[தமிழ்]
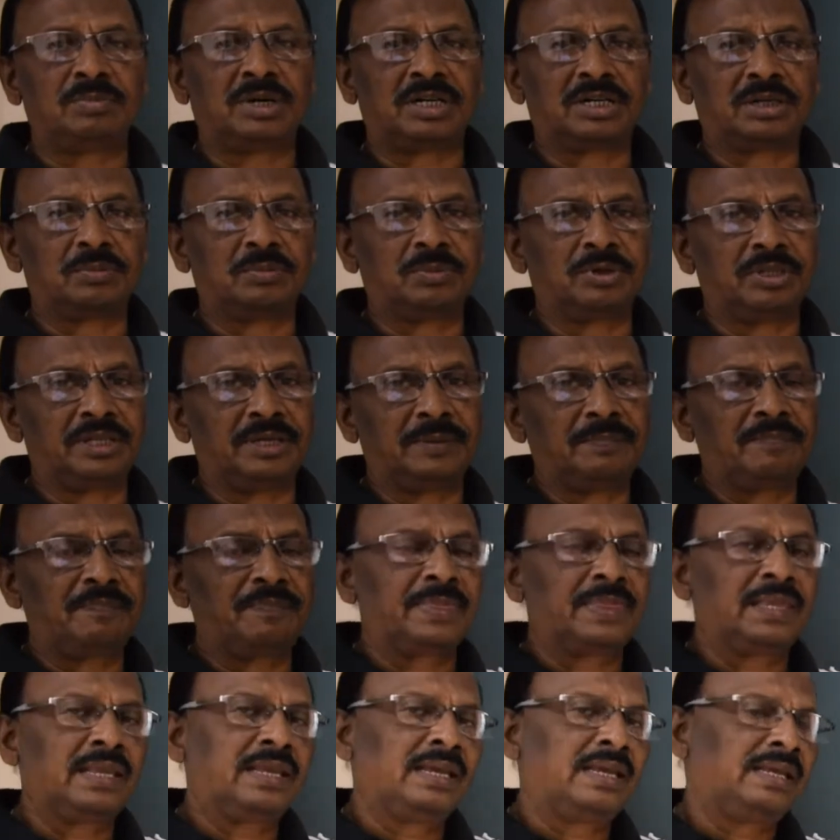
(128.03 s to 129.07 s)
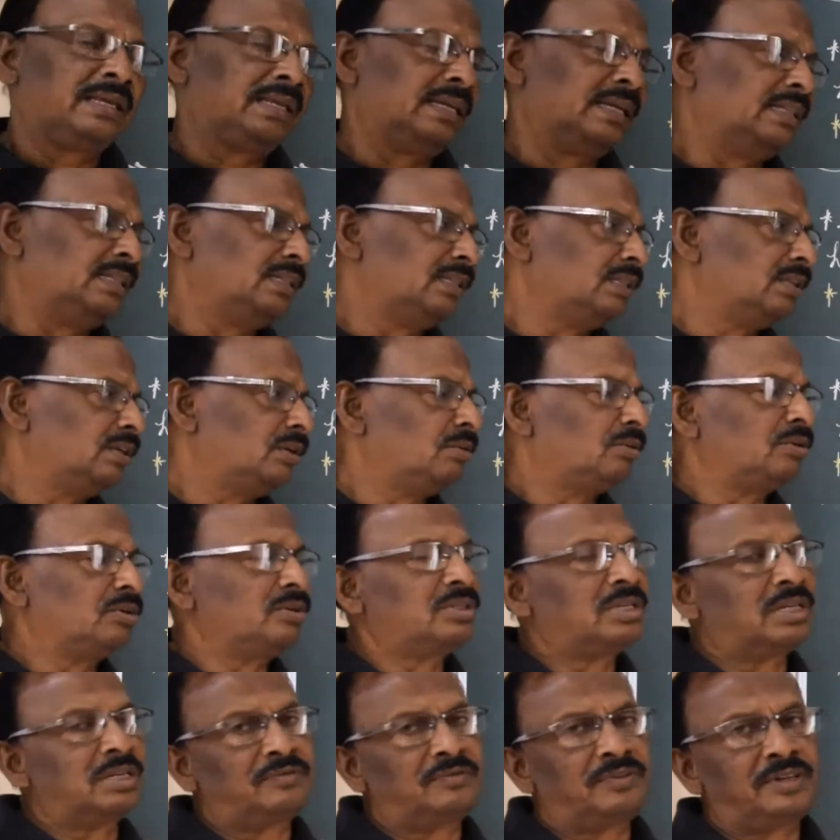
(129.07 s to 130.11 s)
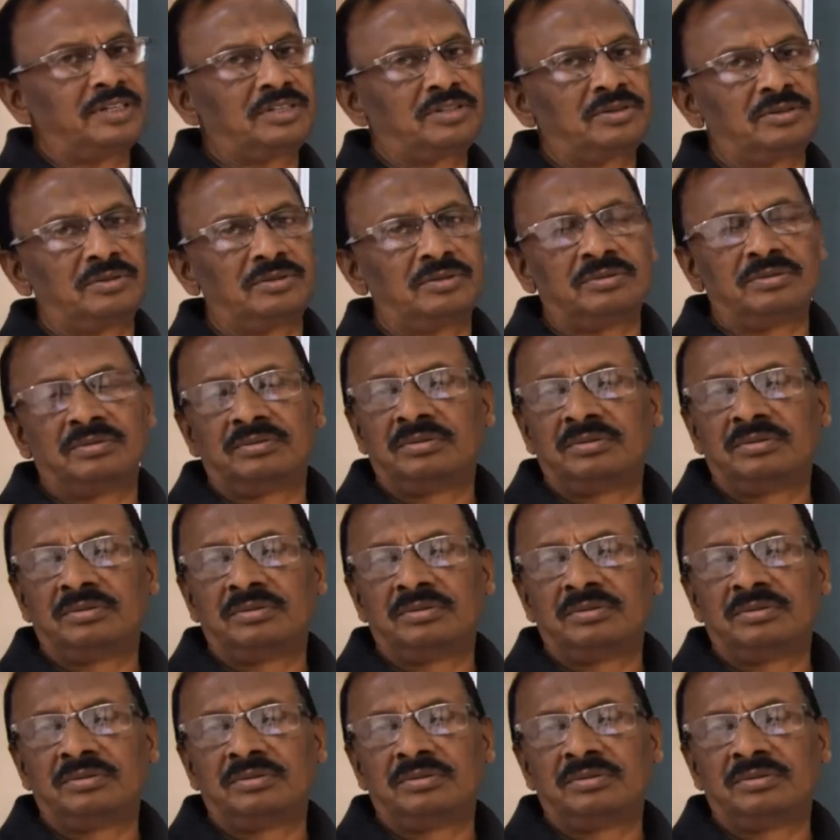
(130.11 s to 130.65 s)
பார்க்கும்போது எந்த ஒரு சர்ஃபேஸும்